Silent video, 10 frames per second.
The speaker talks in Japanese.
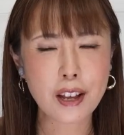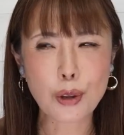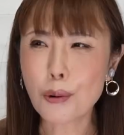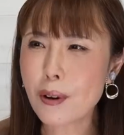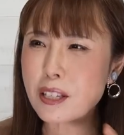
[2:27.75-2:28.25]

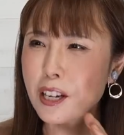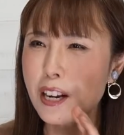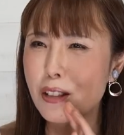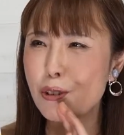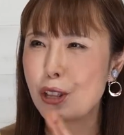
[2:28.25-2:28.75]
どこは
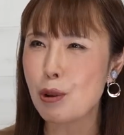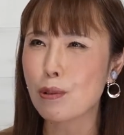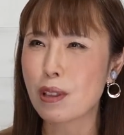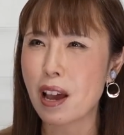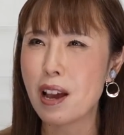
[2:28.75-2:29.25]
力抜いてよ
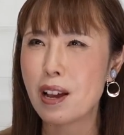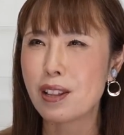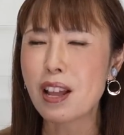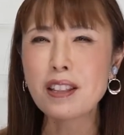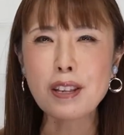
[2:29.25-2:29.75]
くて
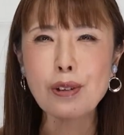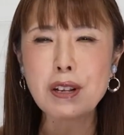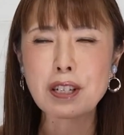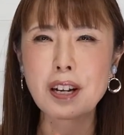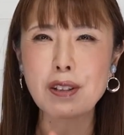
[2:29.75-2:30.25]
なんでそ
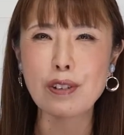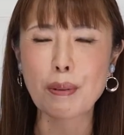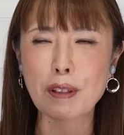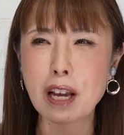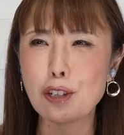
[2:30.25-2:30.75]
れ力抜いて
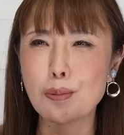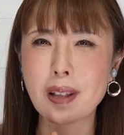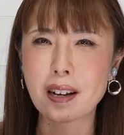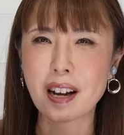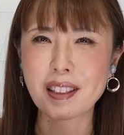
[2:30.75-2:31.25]
も大丈夫
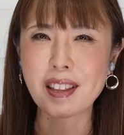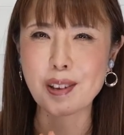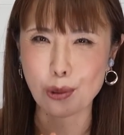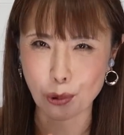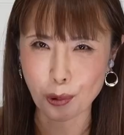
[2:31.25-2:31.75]
なんかって
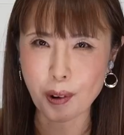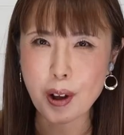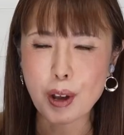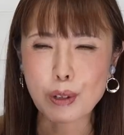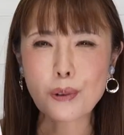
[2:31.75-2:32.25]
いうところ
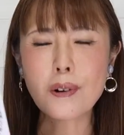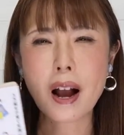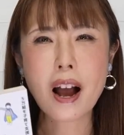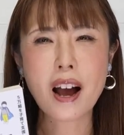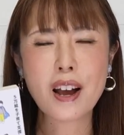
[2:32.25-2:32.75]
そこ
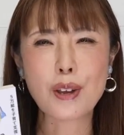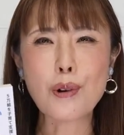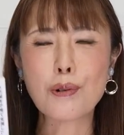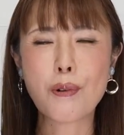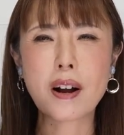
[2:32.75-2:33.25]
が
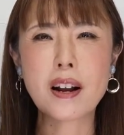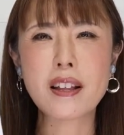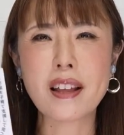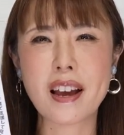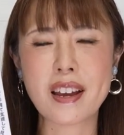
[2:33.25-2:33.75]
よくわか
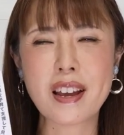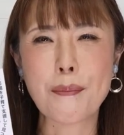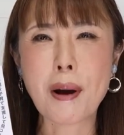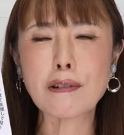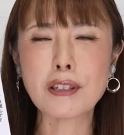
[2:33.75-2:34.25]
らない
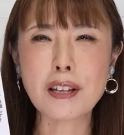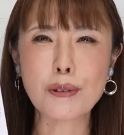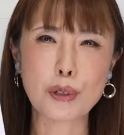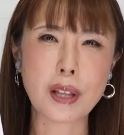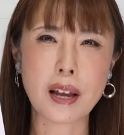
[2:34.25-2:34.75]
漠然
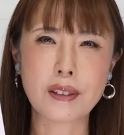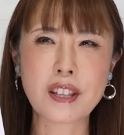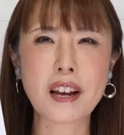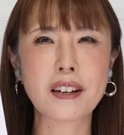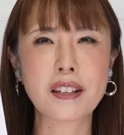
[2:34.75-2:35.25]
とした
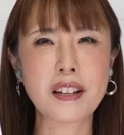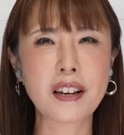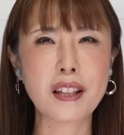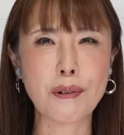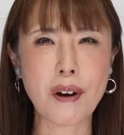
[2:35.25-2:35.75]
伝え方だ
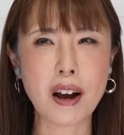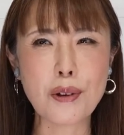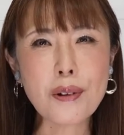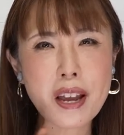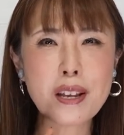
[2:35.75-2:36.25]
けでは
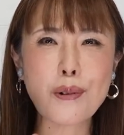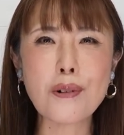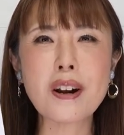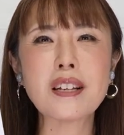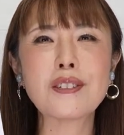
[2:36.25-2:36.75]
余計に
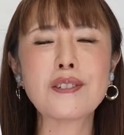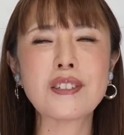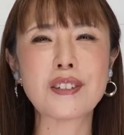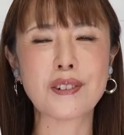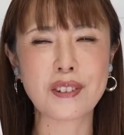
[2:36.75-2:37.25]
混乱するん
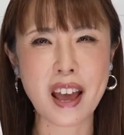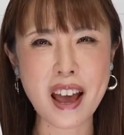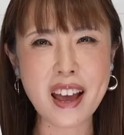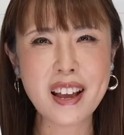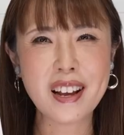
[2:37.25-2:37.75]
ですよ
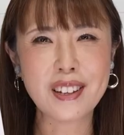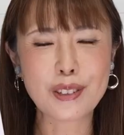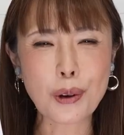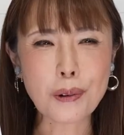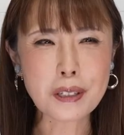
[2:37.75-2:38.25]
ね。
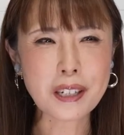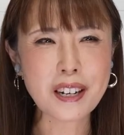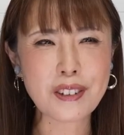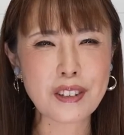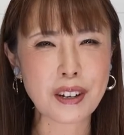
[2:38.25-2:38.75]
どこ
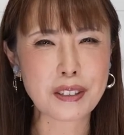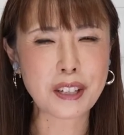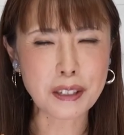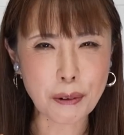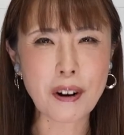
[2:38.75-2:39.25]
力抜いてか
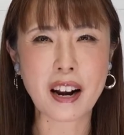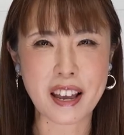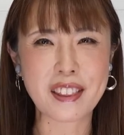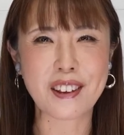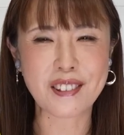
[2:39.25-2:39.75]
絶対分から
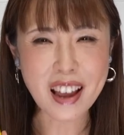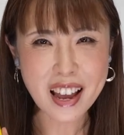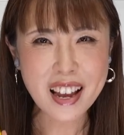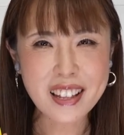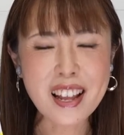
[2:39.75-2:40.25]
へんっていうね
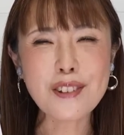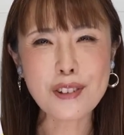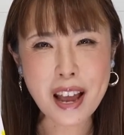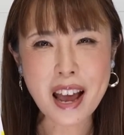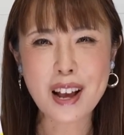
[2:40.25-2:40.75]
なの
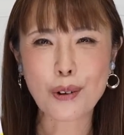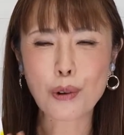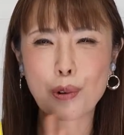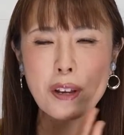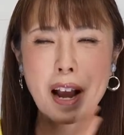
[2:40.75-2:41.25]
でこ
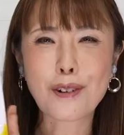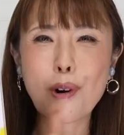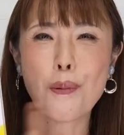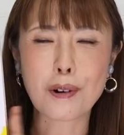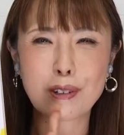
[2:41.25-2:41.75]
の100
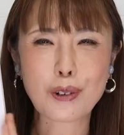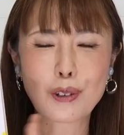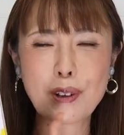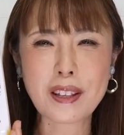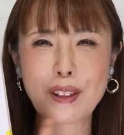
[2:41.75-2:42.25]
項目子
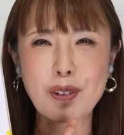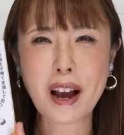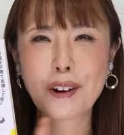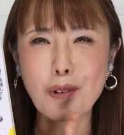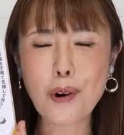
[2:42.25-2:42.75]
育ての
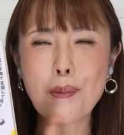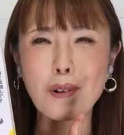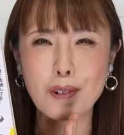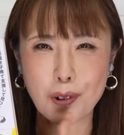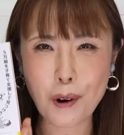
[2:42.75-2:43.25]
100項
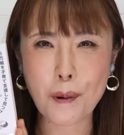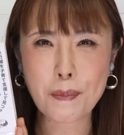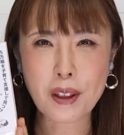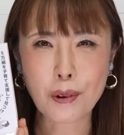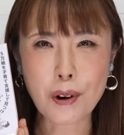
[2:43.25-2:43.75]
目を
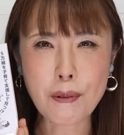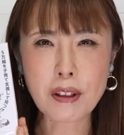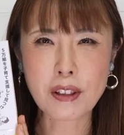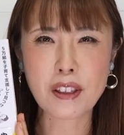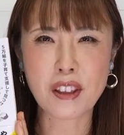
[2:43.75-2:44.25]
これ
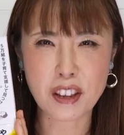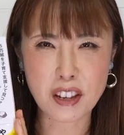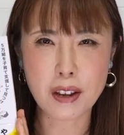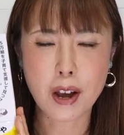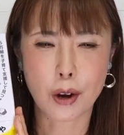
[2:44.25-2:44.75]
は線でいい
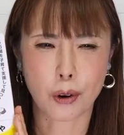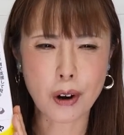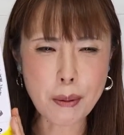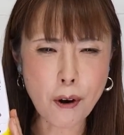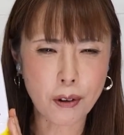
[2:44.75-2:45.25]
こ
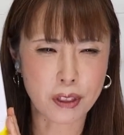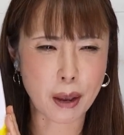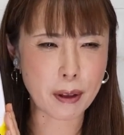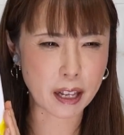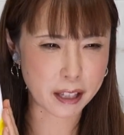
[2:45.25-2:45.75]
れも
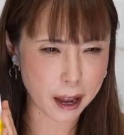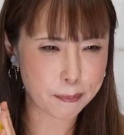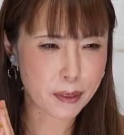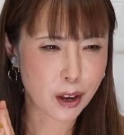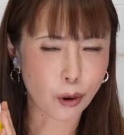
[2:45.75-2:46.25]
手放せ
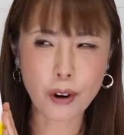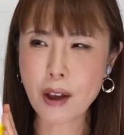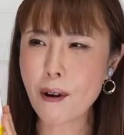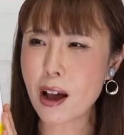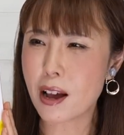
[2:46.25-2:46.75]
こ
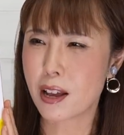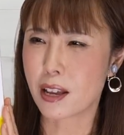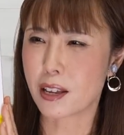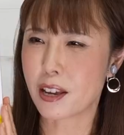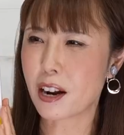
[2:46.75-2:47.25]
れは
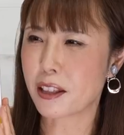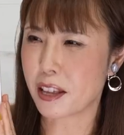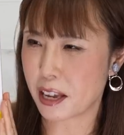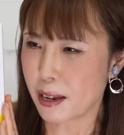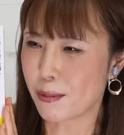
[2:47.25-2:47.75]
やらん
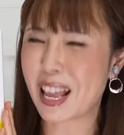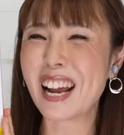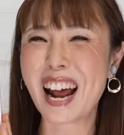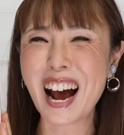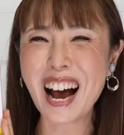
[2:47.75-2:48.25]
でいいみ
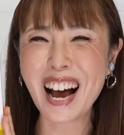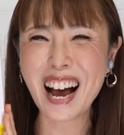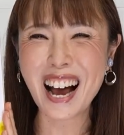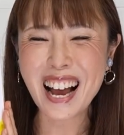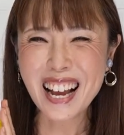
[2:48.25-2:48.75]
たいな
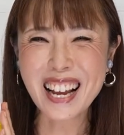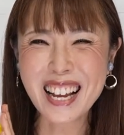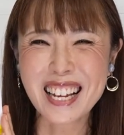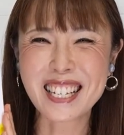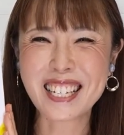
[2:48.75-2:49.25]

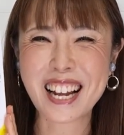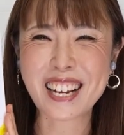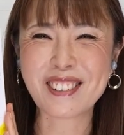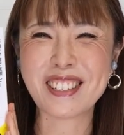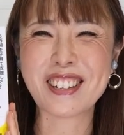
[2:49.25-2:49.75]
しな
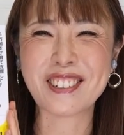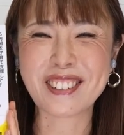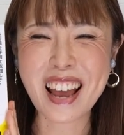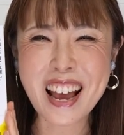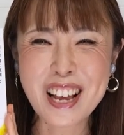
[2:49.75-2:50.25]
いくじですよ
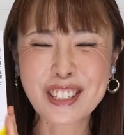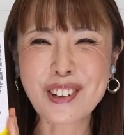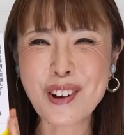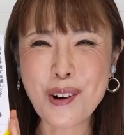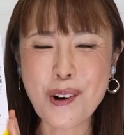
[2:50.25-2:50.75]
ね
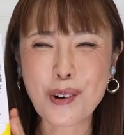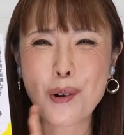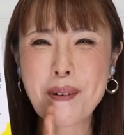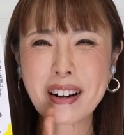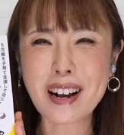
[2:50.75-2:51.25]
それを
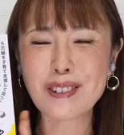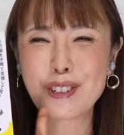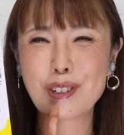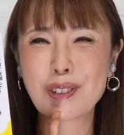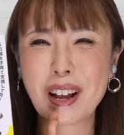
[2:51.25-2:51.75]
細かく
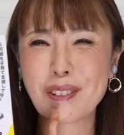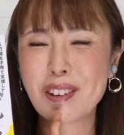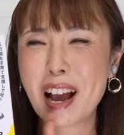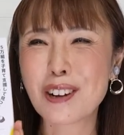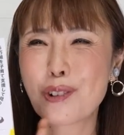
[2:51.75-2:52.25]
あの
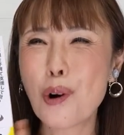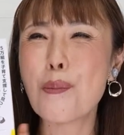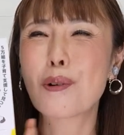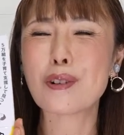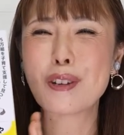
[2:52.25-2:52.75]
100項
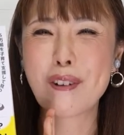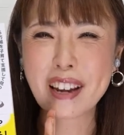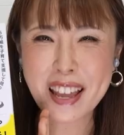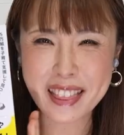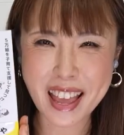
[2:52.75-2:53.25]
目に分
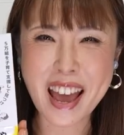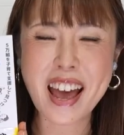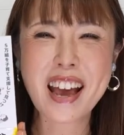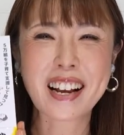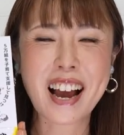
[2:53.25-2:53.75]
けて
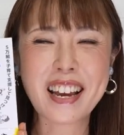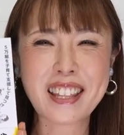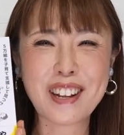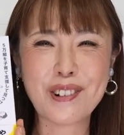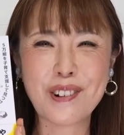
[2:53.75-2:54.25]
書い
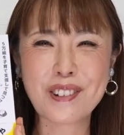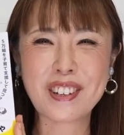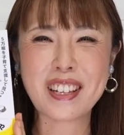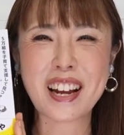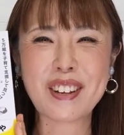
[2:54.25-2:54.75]
てる本
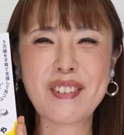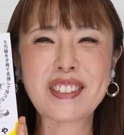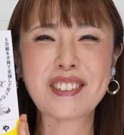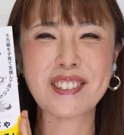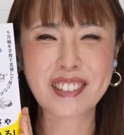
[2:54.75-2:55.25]
になりま
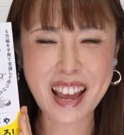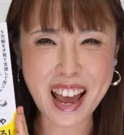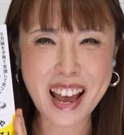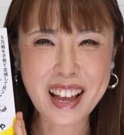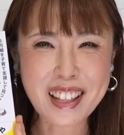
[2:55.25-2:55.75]
すの
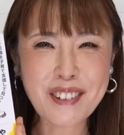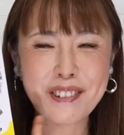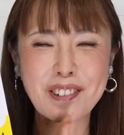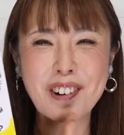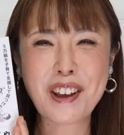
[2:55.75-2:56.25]
で多
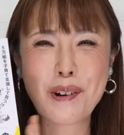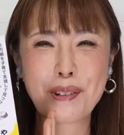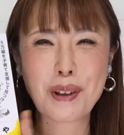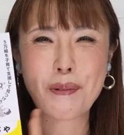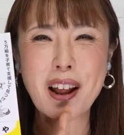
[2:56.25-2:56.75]
分これ読
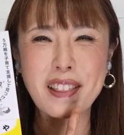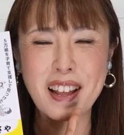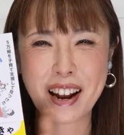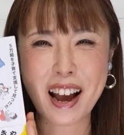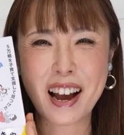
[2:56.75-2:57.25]
んでもらっ
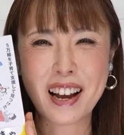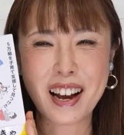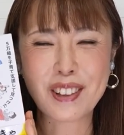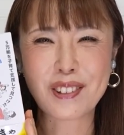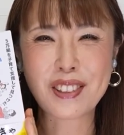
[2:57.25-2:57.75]
たら
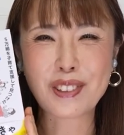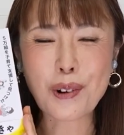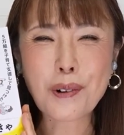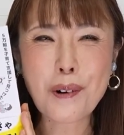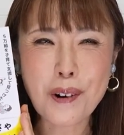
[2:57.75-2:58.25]
あの
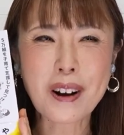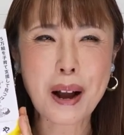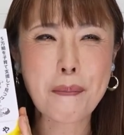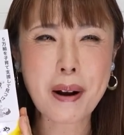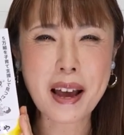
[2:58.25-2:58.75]
どこを
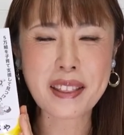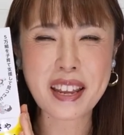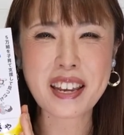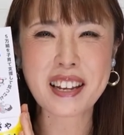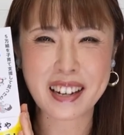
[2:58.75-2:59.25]
頑張らん
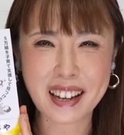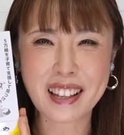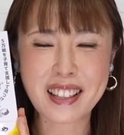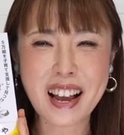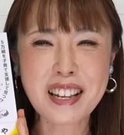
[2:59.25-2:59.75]
でいいんかっ
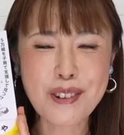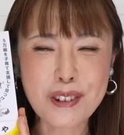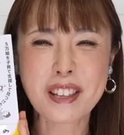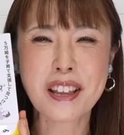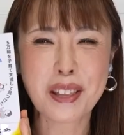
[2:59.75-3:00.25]
て何を
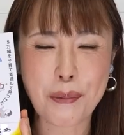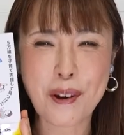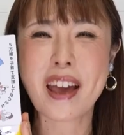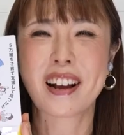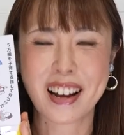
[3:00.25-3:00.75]
せんでも
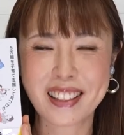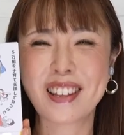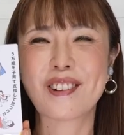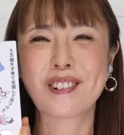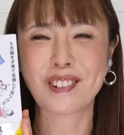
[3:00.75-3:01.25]
ええんかっ
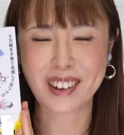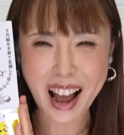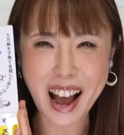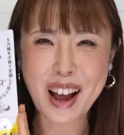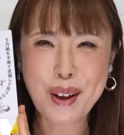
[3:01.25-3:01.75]
ていうこと
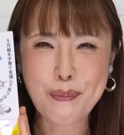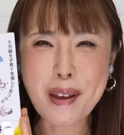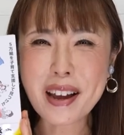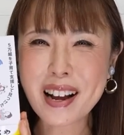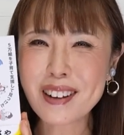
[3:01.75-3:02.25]
が
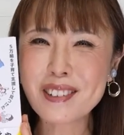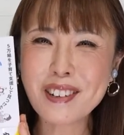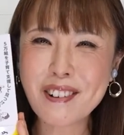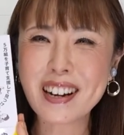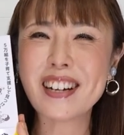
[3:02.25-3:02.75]
明確
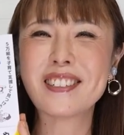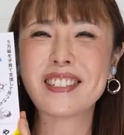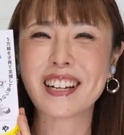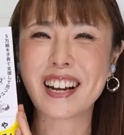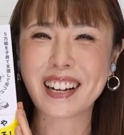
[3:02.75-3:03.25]
に分かるん
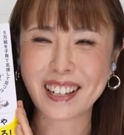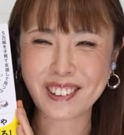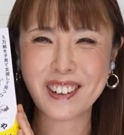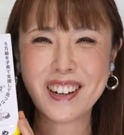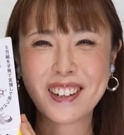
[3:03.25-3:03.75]
じゃないか
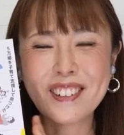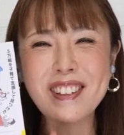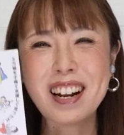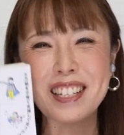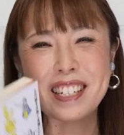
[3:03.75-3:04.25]
とほんなら